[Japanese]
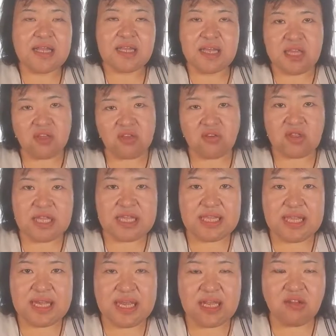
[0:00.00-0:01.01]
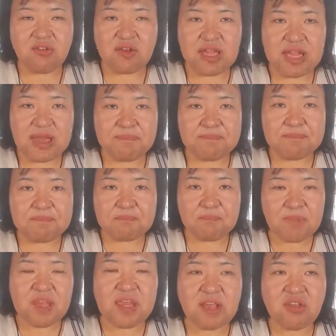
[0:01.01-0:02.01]
選挙に出れるのかな、
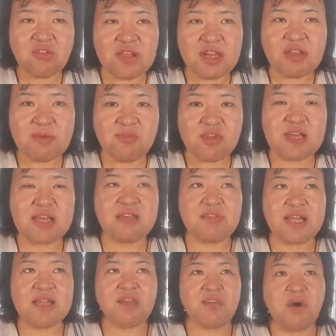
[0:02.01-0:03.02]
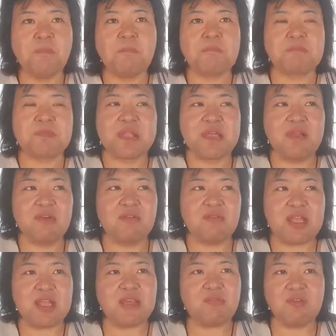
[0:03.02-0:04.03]
まあ、選挙出るのは難しくないですよ
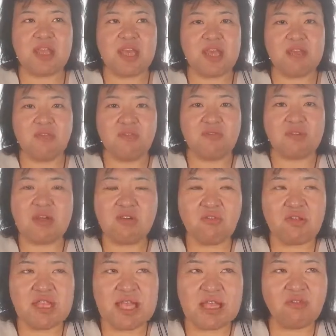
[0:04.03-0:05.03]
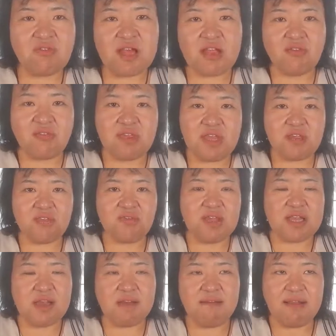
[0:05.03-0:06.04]
私もね、あの、過去に何度かあの選挙
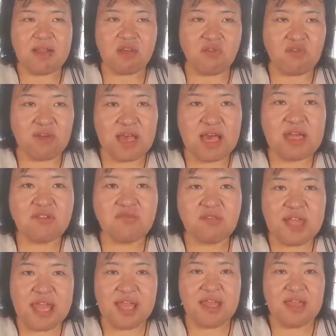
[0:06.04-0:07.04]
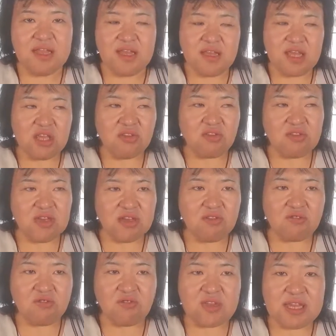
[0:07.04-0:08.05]
に関わったことがあるので、選挙に出
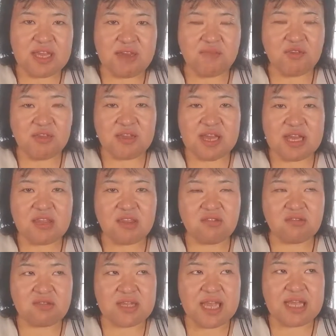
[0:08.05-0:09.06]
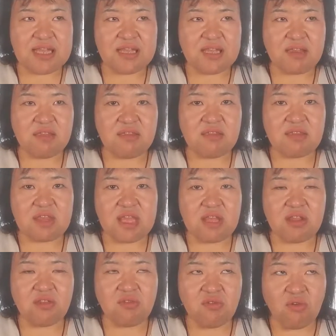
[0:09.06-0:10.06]
ることすら難しくないんです
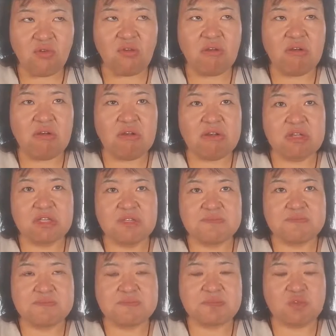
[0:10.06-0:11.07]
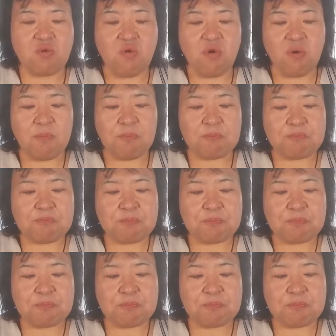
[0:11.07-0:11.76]
けど、うんと、